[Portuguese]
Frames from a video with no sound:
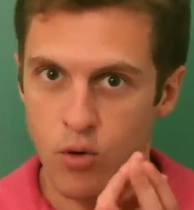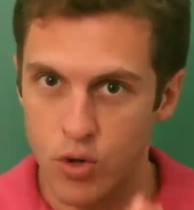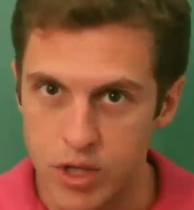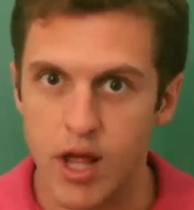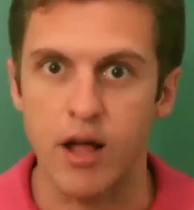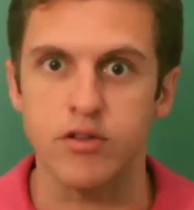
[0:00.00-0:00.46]

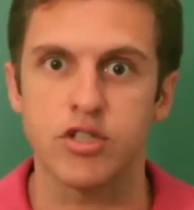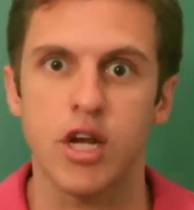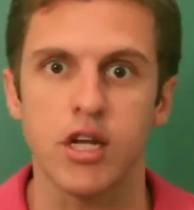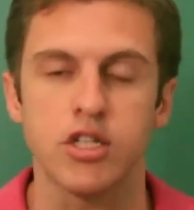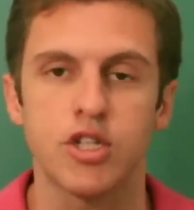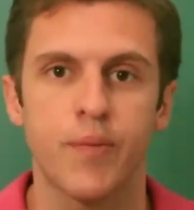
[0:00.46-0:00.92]
Cuidado,
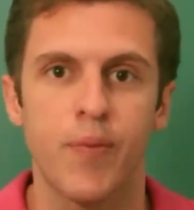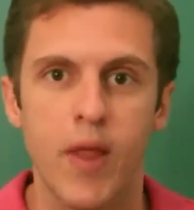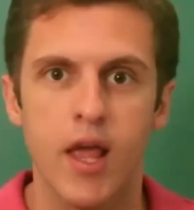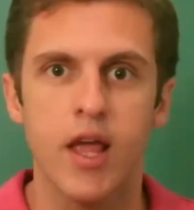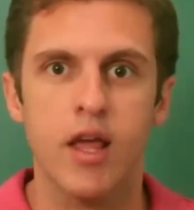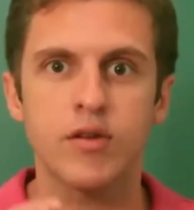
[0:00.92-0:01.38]
gente.
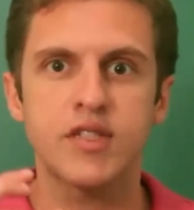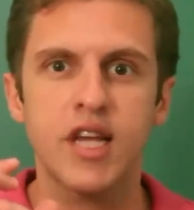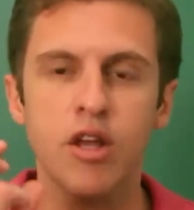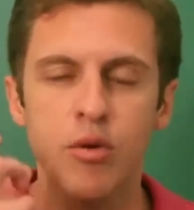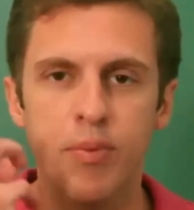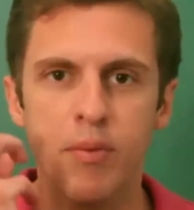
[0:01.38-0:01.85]
Eu
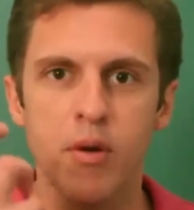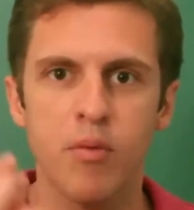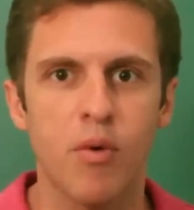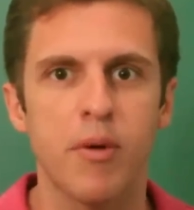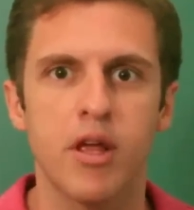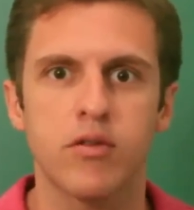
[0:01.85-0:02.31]
sei que, num
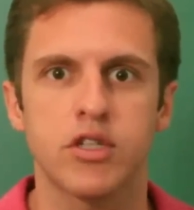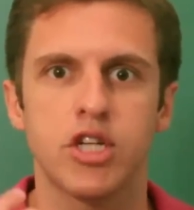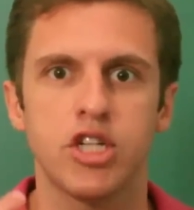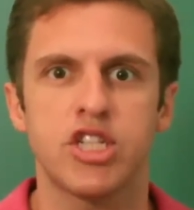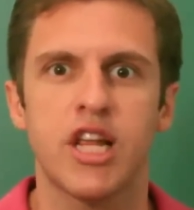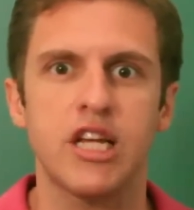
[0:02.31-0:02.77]
primeiro momento, a
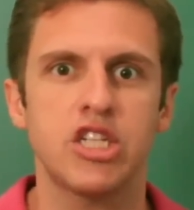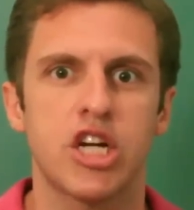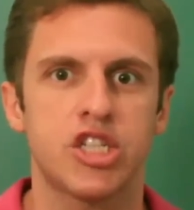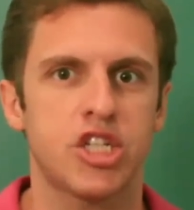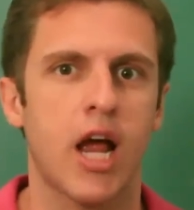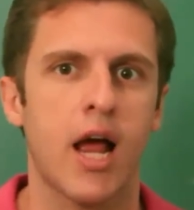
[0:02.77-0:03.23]
gente tende
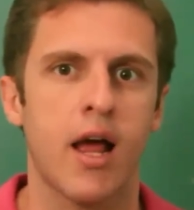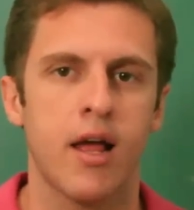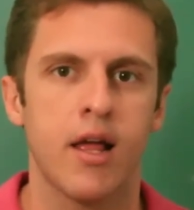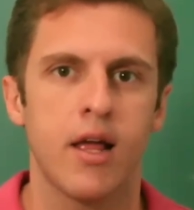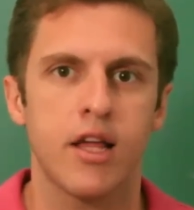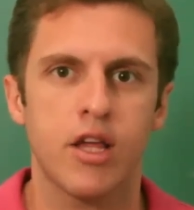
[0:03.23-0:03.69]
a
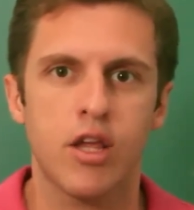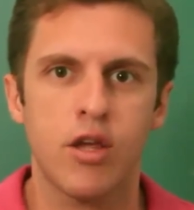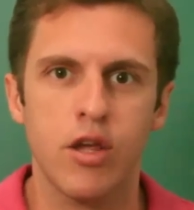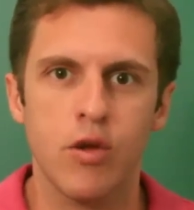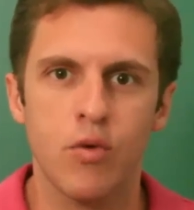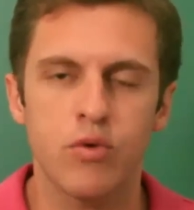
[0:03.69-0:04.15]
achar
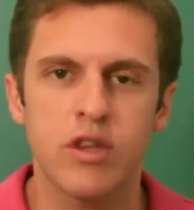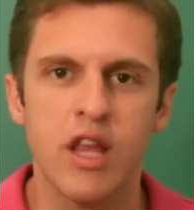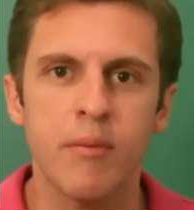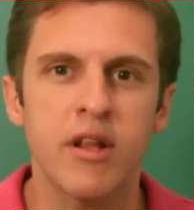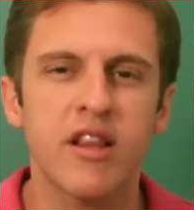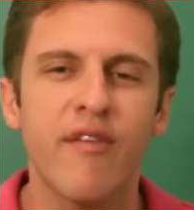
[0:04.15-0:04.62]
que o
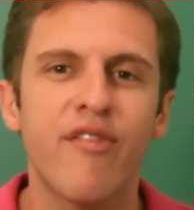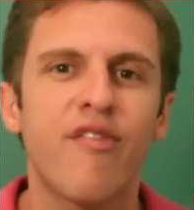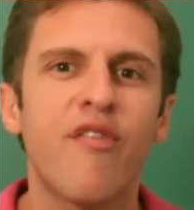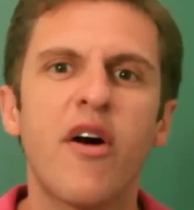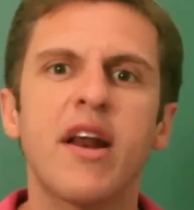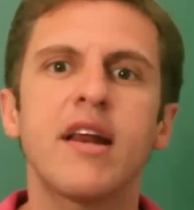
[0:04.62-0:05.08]
tema está
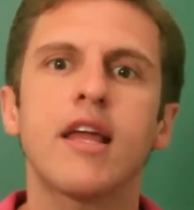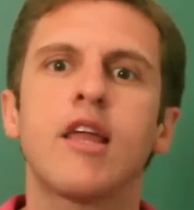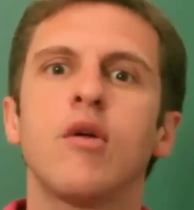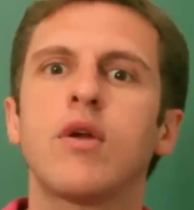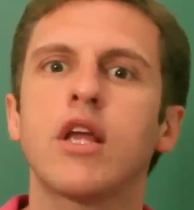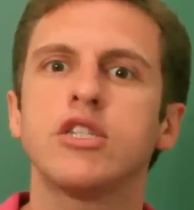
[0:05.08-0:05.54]
fora
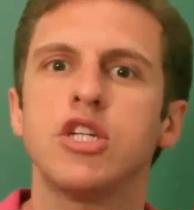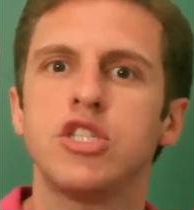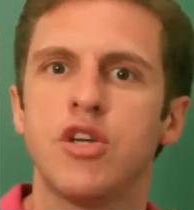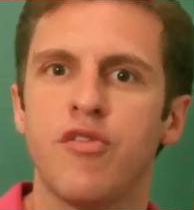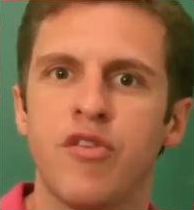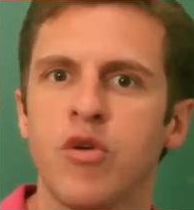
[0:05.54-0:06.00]
daquilo que a
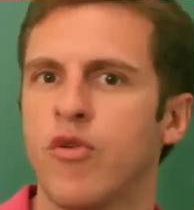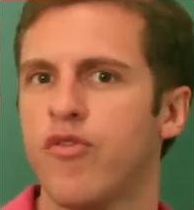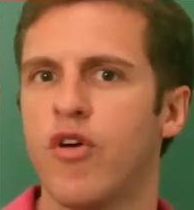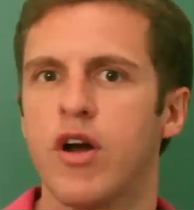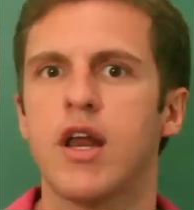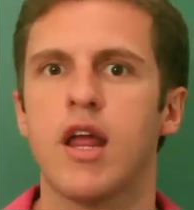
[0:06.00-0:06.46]
gente viu,
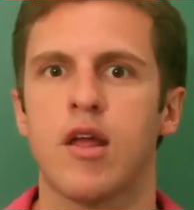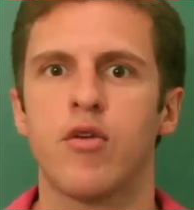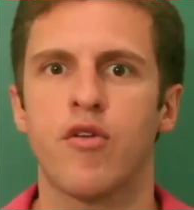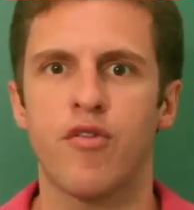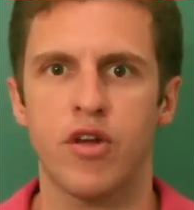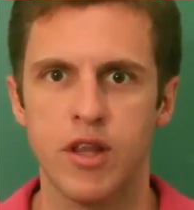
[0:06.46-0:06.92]
fora
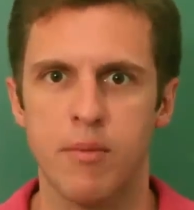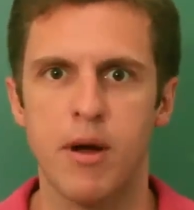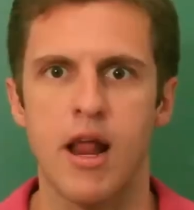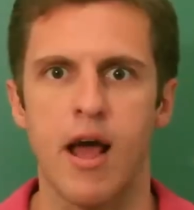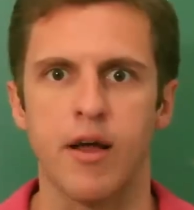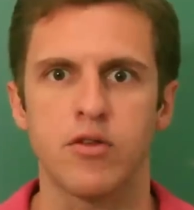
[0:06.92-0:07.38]
daquilo que foi
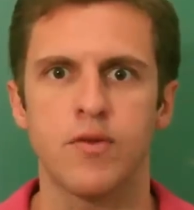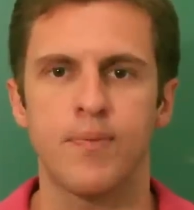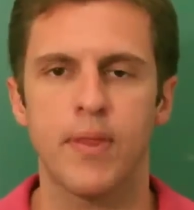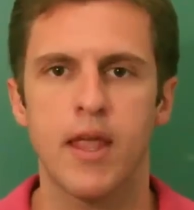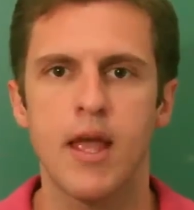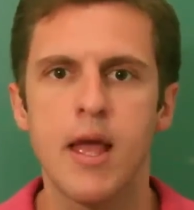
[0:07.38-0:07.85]
trabalhado.
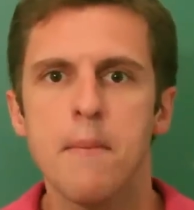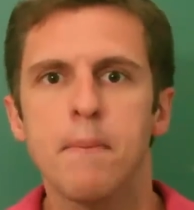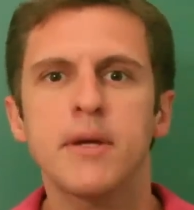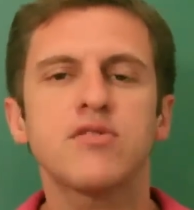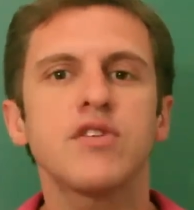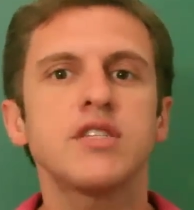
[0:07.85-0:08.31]

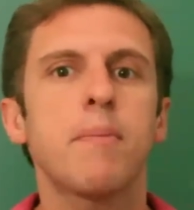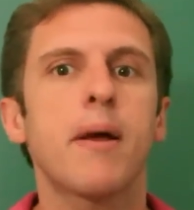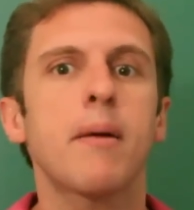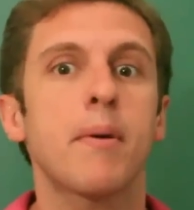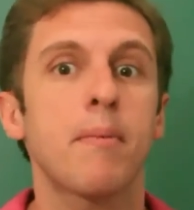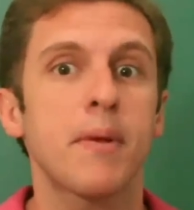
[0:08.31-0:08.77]
Mas se você
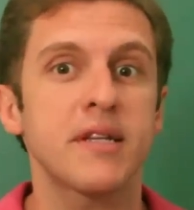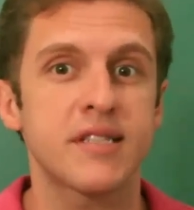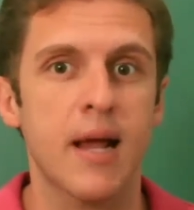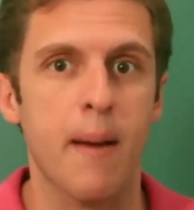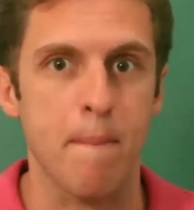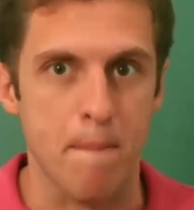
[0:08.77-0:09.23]
parar para
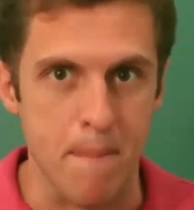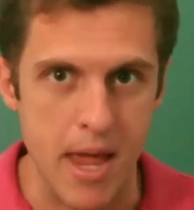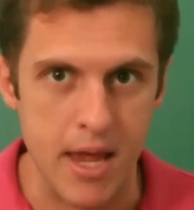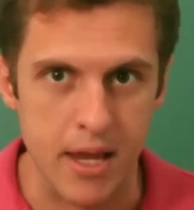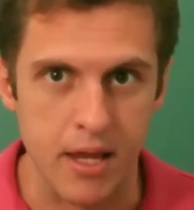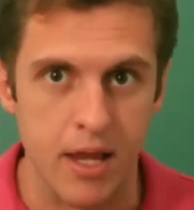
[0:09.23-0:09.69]
pensar
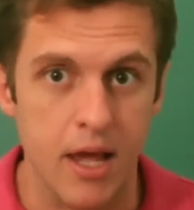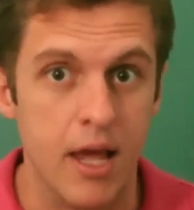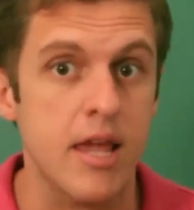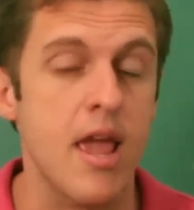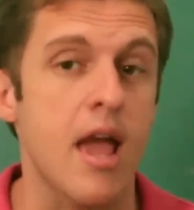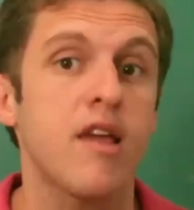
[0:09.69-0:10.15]
bem,
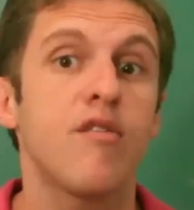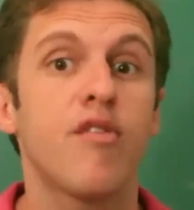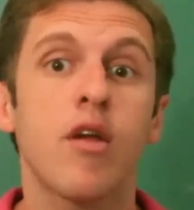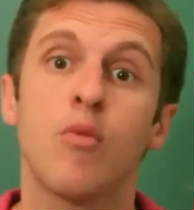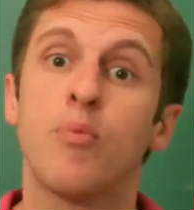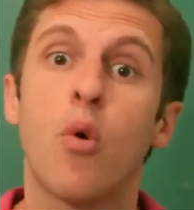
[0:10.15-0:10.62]
e aí
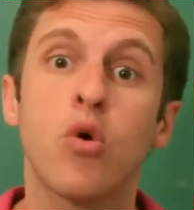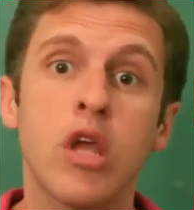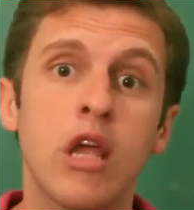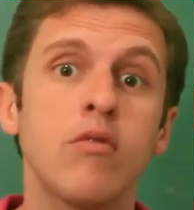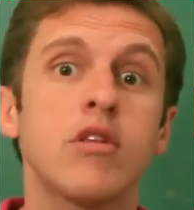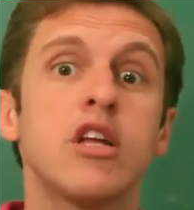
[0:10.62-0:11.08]
vem um
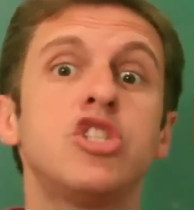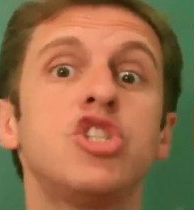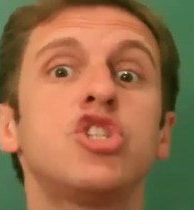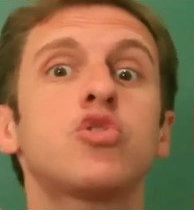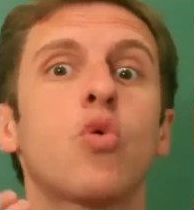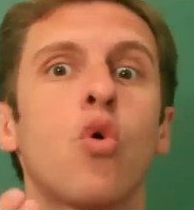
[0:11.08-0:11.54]
pouquinho da
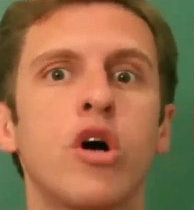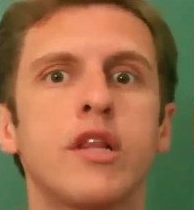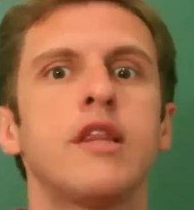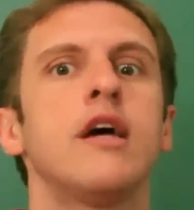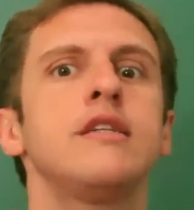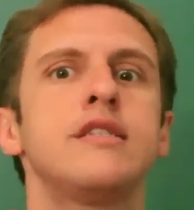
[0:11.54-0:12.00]

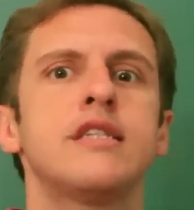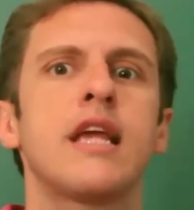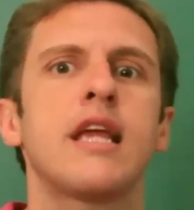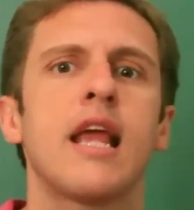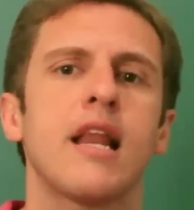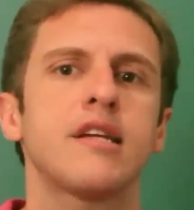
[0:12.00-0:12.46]
discordância
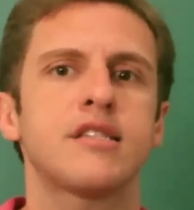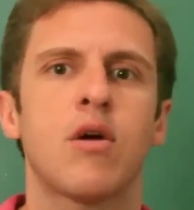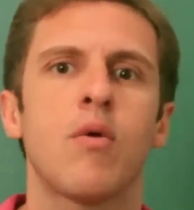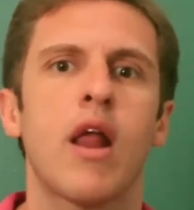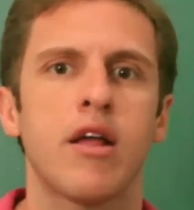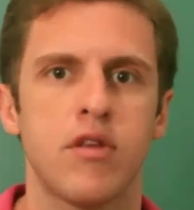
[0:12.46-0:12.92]
em
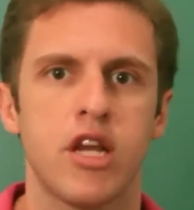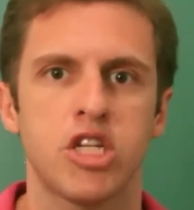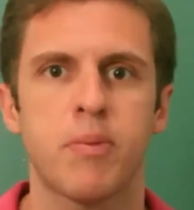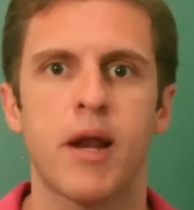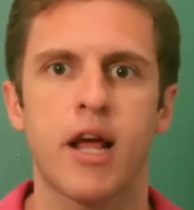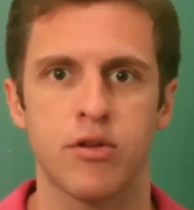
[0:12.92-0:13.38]
relação ao lado
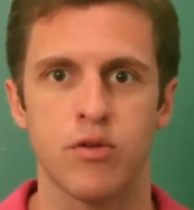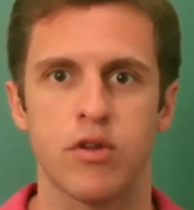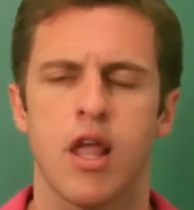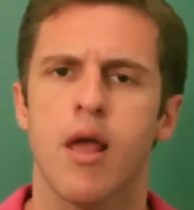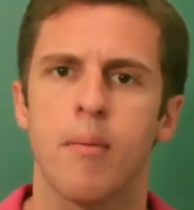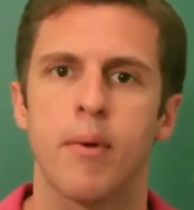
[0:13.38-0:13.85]
inesperado do
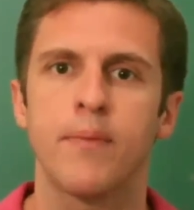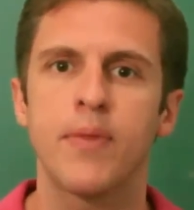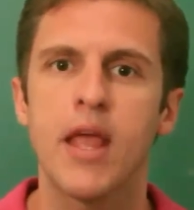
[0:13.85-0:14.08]
tema,